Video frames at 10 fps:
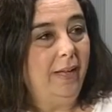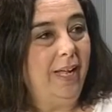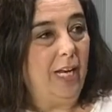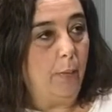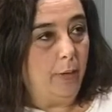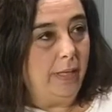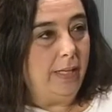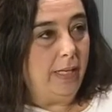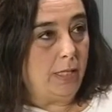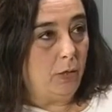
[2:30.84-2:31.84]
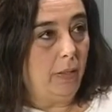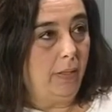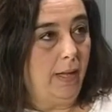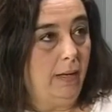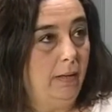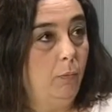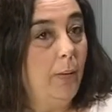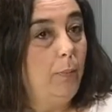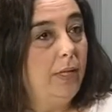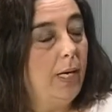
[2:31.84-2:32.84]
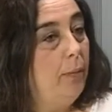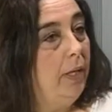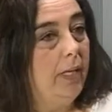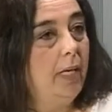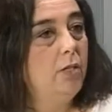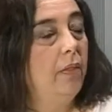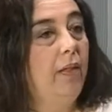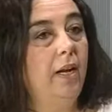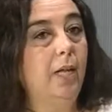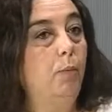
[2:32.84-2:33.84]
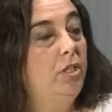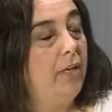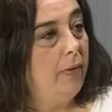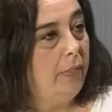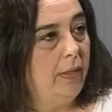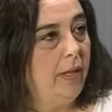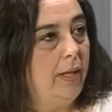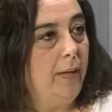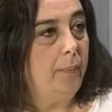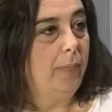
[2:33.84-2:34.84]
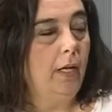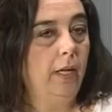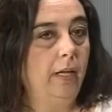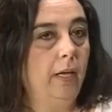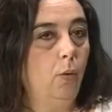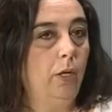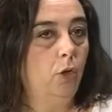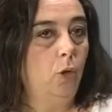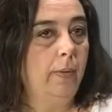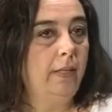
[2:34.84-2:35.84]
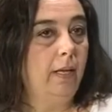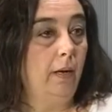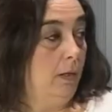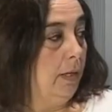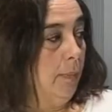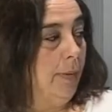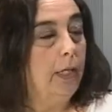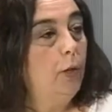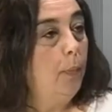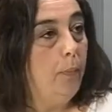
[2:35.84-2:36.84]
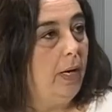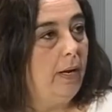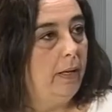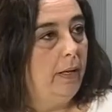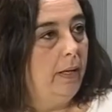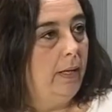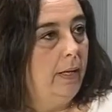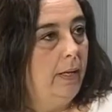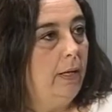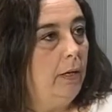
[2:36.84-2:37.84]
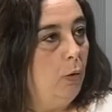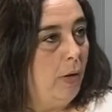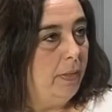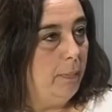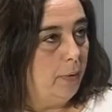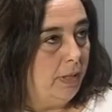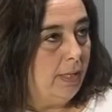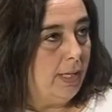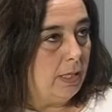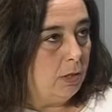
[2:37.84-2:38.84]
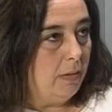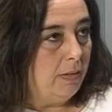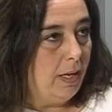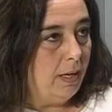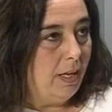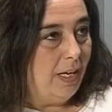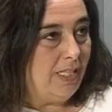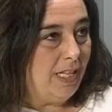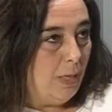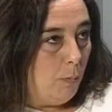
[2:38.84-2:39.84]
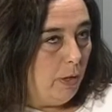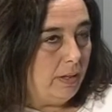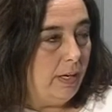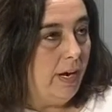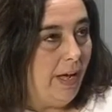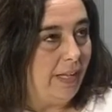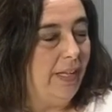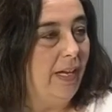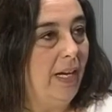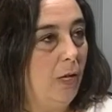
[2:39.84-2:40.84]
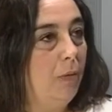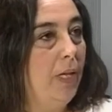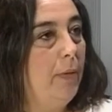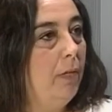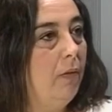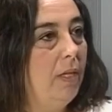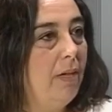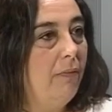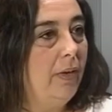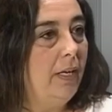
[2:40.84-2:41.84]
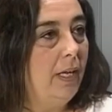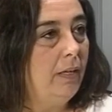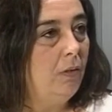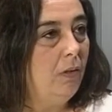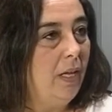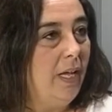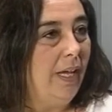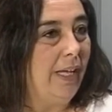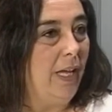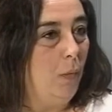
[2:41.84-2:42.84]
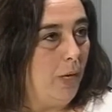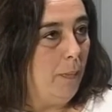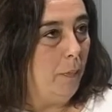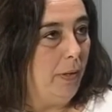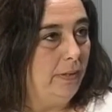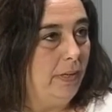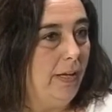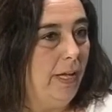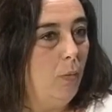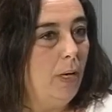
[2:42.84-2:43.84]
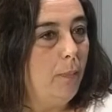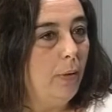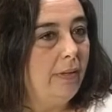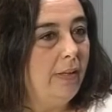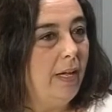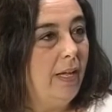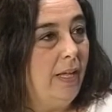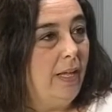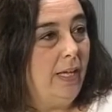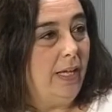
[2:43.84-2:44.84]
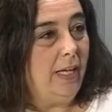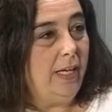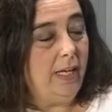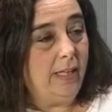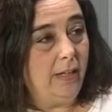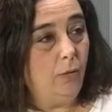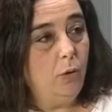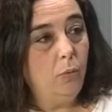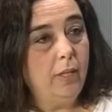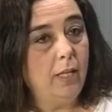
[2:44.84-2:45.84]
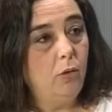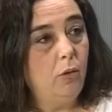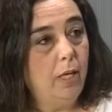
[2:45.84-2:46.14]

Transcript: en la política social. Una apuesta en la política social que muchas veces, eh, cuando comenta que el Partido Popular eh, no hace política social, se demuestra aquí en el Ayuntamiento de San Fernando que es una apuesta. Es una apuesta y te doy un dato